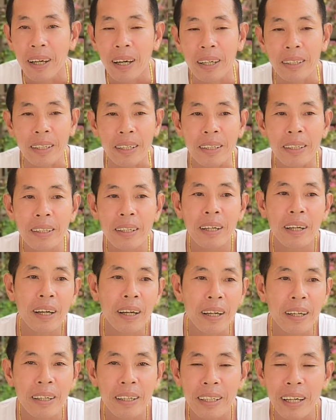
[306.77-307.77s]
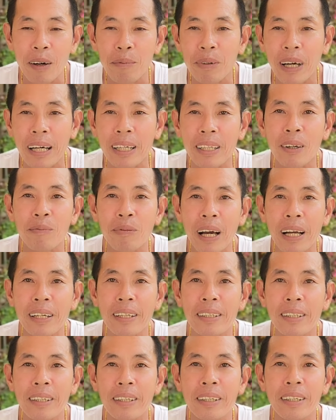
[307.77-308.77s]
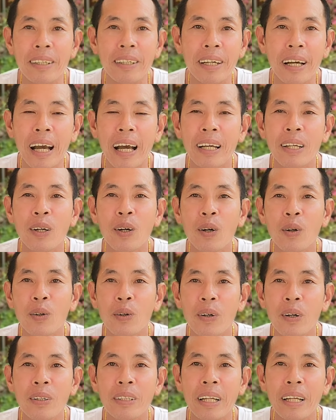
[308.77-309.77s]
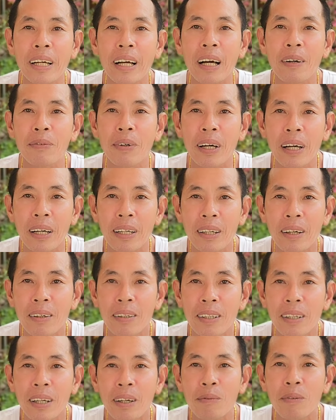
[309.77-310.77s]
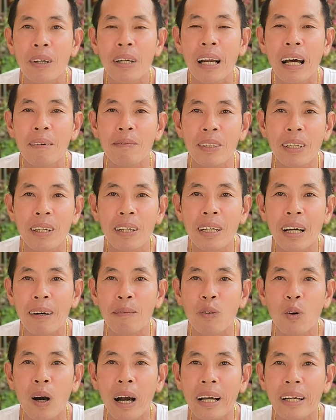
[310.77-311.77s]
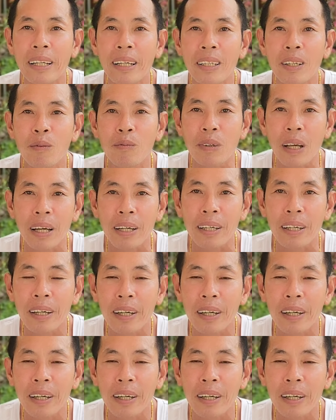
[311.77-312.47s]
mà chỉ ờ, cọc cạch cọc cạch ra vô có tiền cà phê thôi chứ không có làm nữa làm hoài thấy cũng vậy